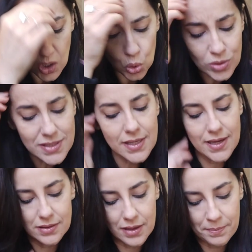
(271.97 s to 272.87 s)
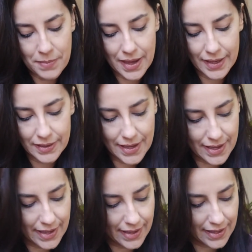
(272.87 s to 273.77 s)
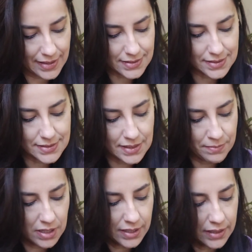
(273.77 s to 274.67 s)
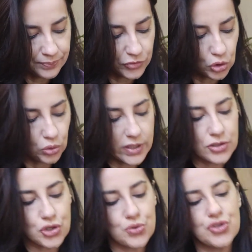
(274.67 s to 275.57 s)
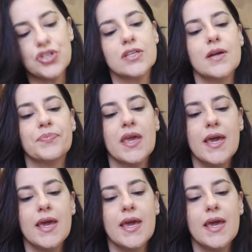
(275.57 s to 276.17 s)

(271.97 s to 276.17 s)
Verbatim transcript: Usei também é, essa semana, durante o dia.